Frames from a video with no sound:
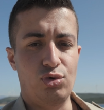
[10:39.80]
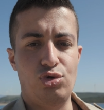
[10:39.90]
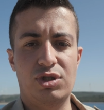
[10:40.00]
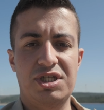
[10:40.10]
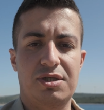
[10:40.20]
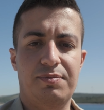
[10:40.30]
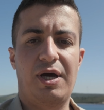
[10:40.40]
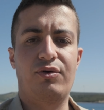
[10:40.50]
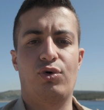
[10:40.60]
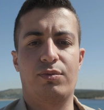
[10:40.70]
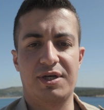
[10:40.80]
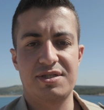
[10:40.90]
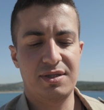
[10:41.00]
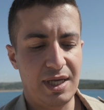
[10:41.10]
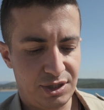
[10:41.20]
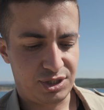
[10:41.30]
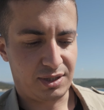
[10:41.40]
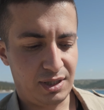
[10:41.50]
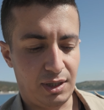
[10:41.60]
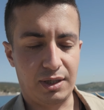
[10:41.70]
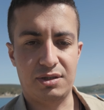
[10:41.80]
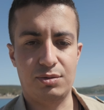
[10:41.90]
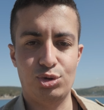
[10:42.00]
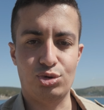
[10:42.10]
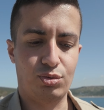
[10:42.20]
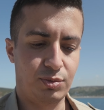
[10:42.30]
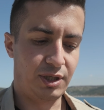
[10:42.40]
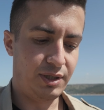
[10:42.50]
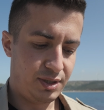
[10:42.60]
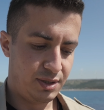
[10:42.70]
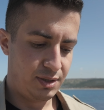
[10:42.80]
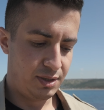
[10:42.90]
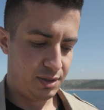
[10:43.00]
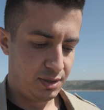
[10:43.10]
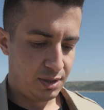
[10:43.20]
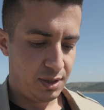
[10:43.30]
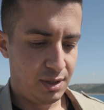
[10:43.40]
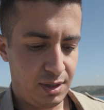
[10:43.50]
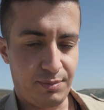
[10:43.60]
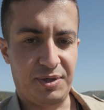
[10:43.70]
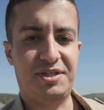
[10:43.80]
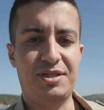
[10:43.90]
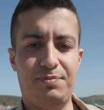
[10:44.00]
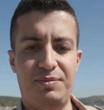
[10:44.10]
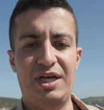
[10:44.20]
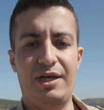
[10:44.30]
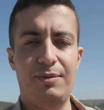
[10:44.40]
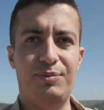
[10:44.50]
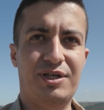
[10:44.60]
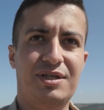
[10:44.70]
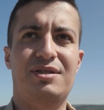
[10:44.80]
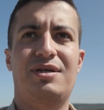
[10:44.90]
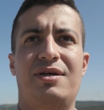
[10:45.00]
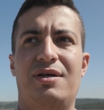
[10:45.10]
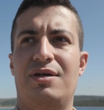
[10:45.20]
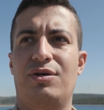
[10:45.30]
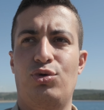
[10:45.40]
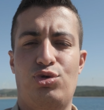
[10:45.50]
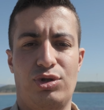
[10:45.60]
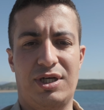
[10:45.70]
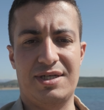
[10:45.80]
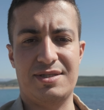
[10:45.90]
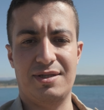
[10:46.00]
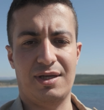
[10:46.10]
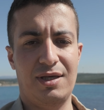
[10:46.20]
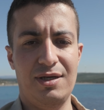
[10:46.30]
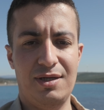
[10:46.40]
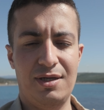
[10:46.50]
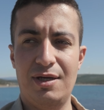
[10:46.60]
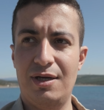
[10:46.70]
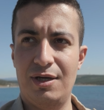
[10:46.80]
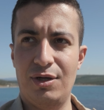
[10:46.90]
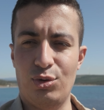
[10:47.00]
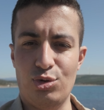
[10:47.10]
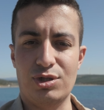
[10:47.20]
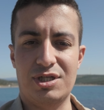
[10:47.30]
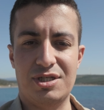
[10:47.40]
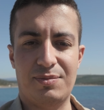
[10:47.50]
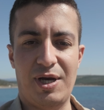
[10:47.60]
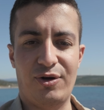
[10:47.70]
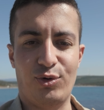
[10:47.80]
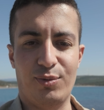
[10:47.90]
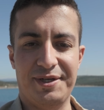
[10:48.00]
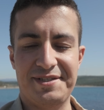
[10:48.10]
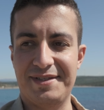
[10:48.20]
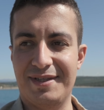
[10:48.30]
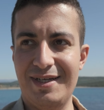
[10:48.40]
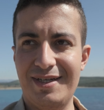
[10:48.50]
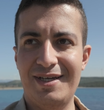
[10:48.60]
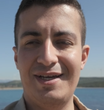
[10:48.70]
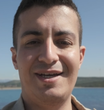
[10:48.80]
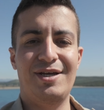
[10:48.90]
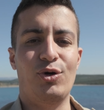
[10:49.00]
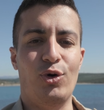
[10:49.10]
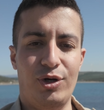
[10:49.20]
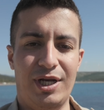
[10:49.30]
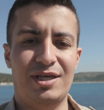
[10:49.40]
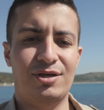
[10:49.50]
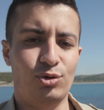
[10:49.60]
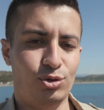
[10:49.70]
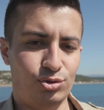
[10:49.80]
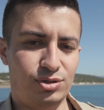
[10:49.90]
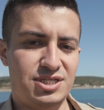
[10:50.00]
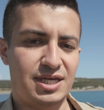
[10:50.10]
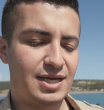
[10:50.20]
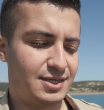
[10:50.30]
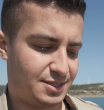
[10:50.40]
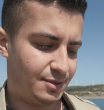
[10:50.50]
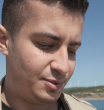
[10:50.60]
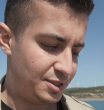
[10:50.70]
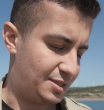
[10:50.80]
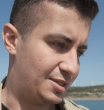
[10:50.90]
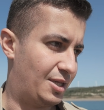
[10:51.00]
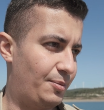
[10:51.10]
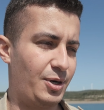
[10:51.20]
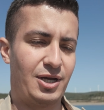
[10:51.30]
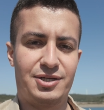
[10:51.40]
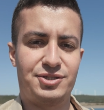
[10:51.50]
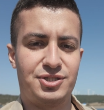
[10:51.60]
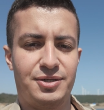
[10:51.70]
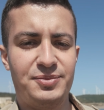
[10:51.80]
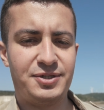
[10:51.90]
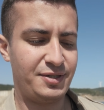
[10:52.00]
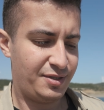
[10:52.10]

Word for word: düşük ışık performansını gerçekten arttırmış durumdalar. Paket 1 ile paket 3'ün arasındaki düşük ışık performansında örnek görüntü çekersem sizinle paylaşacağım.